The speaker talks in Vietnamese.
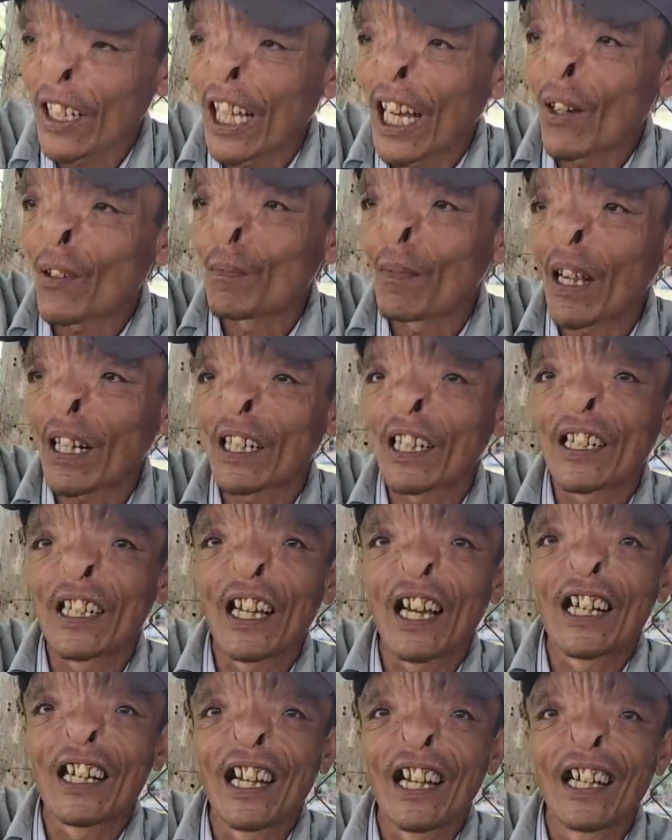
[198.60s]
được cái áo nó mặc đi
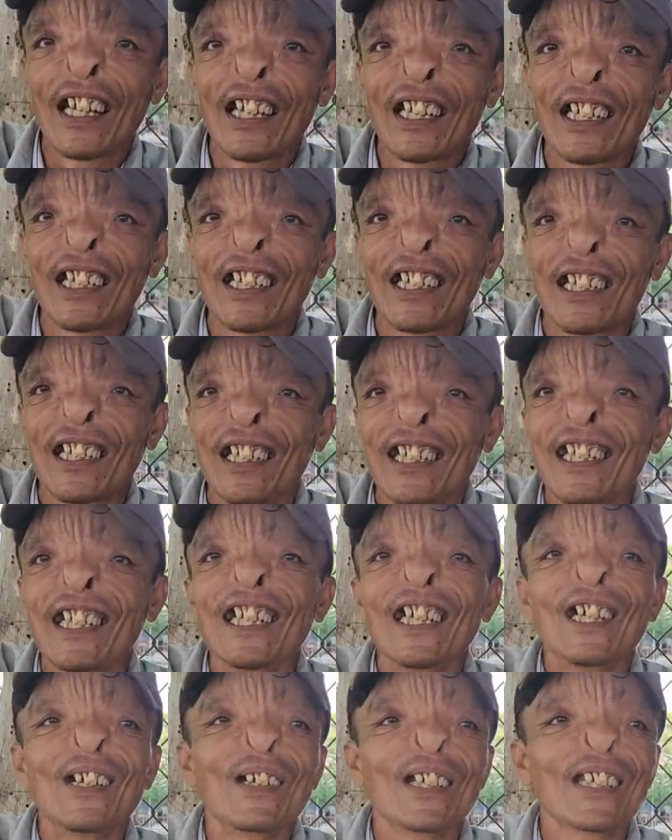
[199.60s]
về nè ừ.
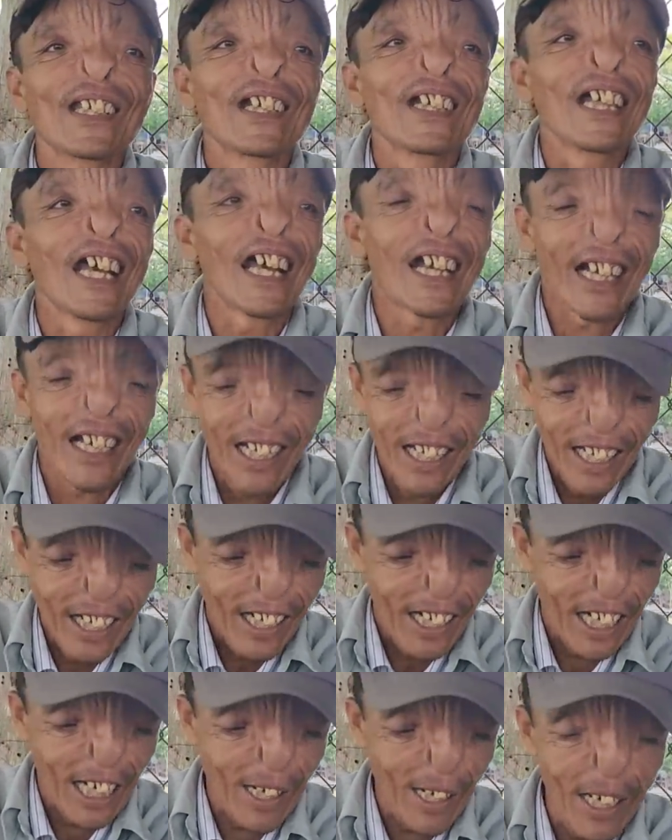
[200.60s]
cho nắng
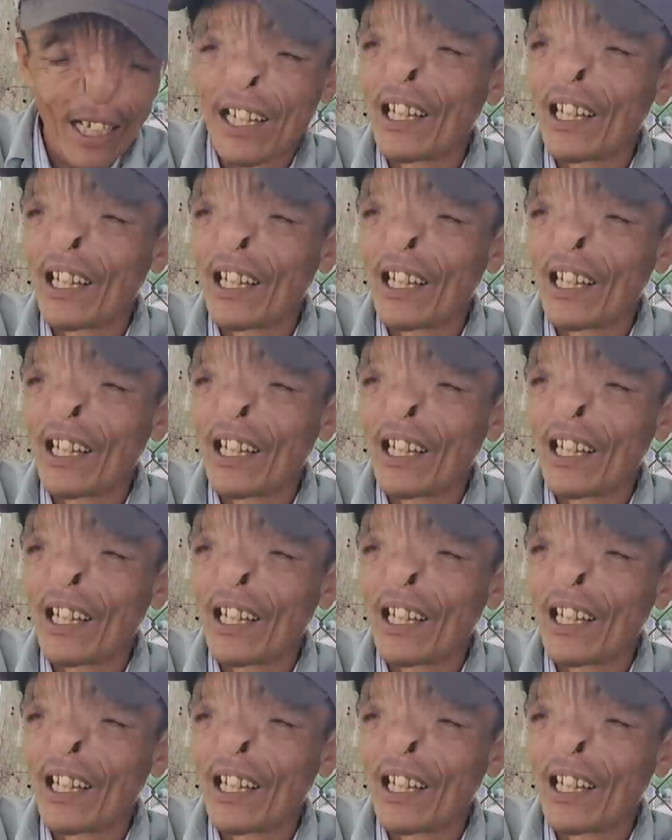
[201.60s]
mẹ, dạ.